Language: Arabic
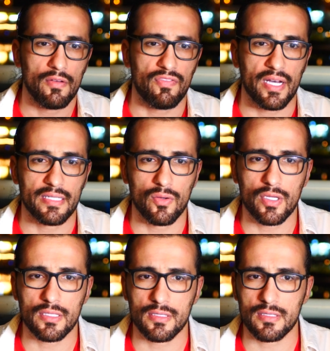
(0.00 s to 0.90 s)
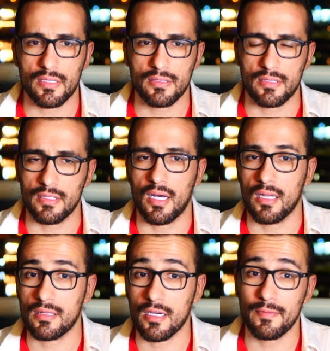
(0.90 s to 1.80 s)
فانا وجهه نظر ان دي
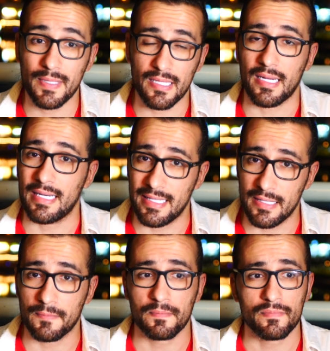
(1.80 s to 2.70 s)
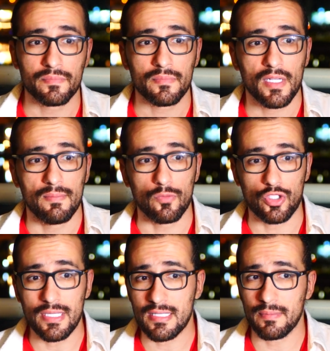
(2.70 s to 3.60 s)
غلطه كبيره ليه
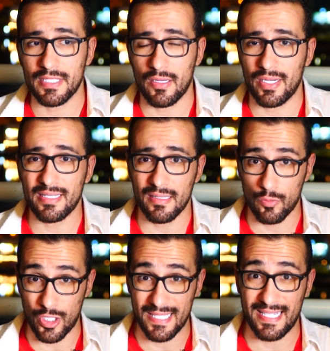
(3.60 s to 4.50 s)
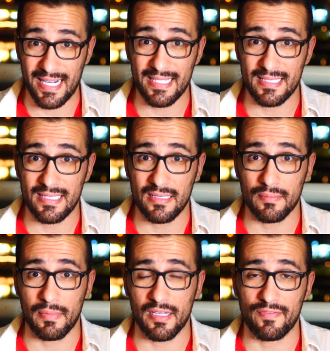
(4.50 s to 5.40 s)
مسلسل من نوعيه المسلسلات دي
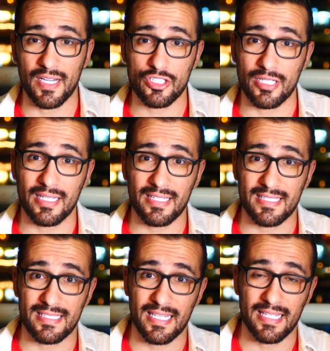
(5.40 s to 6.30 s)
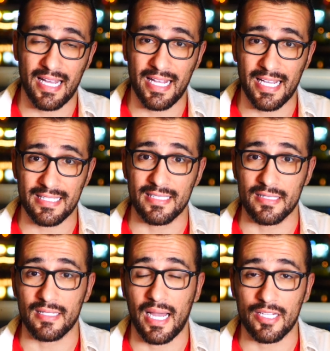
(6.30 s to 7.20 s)
ما ينفعش ان انت تستنى عليها
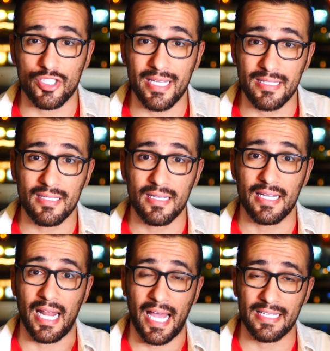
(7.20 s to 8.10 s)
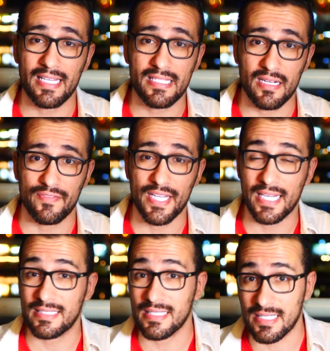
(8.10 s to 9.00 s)
كتير عشان الاحداث اللي فيها
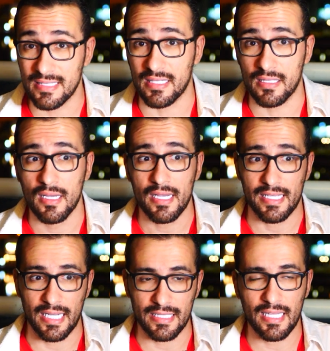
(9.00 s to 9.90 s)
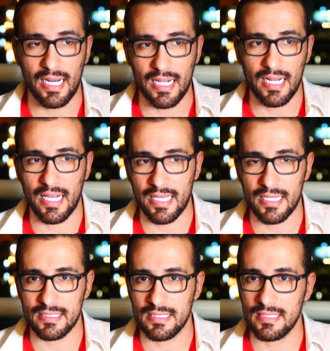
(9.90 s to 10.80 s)
كتير جدا يعني انا الحلقه
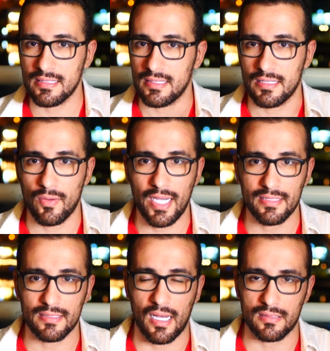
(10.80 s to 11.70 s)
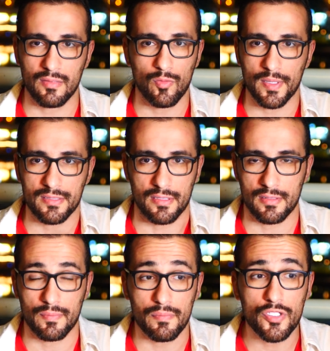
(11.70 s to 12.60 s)
الاخيره دي الواحد اعصابه باظت
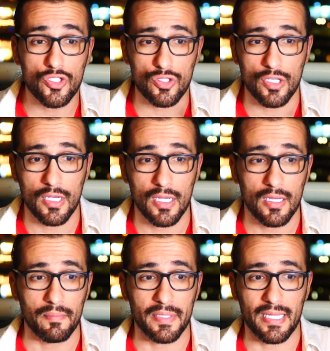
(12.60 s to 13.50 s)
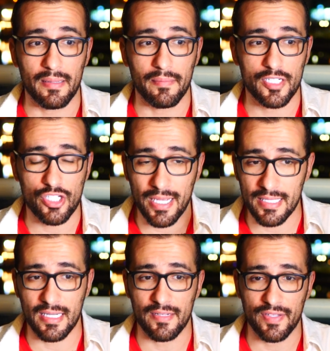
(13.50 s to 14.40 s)
مش من
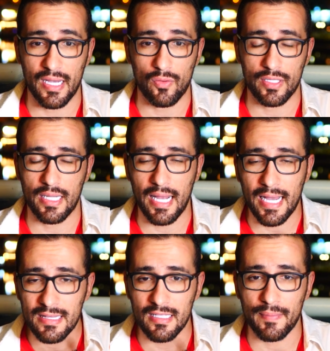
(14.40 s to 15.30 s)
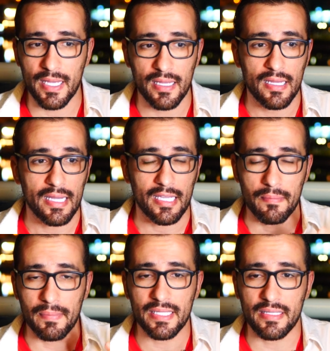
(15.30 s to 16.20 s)
المشاهد اللي فيها او كده لا قد ما
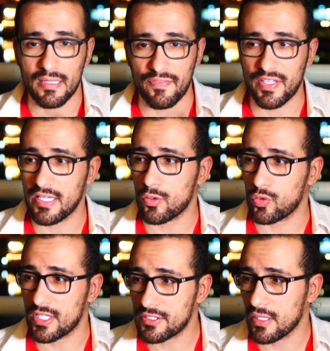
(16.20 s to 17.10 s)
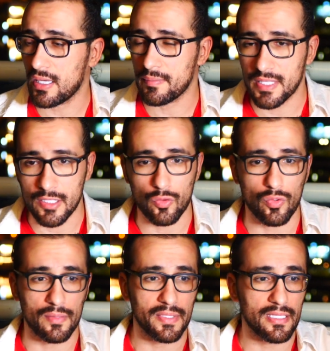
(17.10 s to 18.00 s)
كميه التفكير وده طلع مين
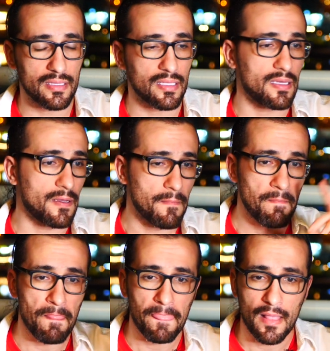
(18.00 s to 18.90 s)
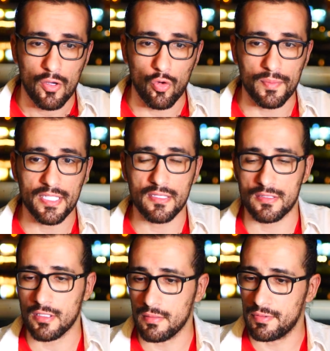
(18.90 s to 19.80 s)
ومين ومين
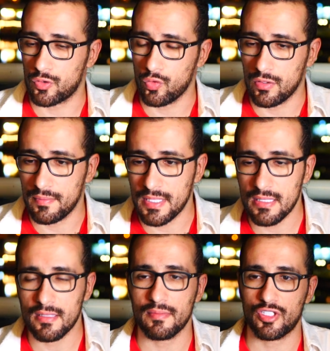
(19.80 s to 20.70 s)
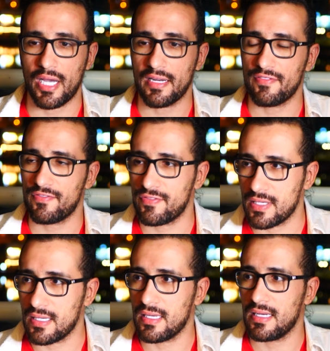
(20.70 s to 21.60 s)
الظابط ومين مش عارف
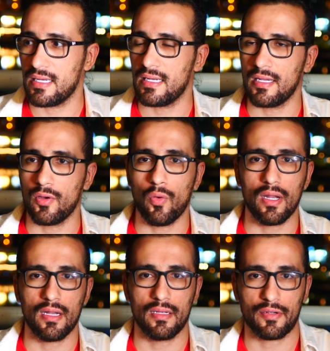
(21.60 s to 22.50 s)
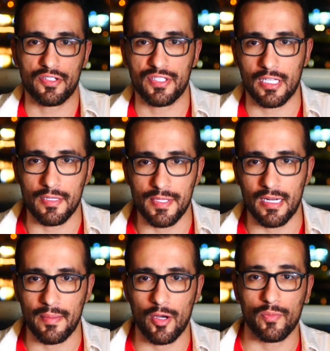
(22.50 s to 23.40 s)
اللي هو الراس
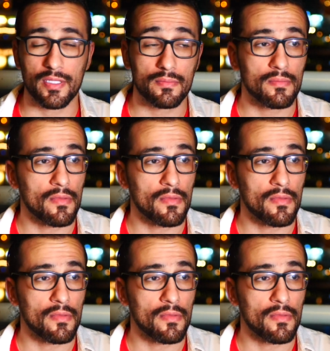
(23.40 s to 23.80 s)
الكبيره بقى ومين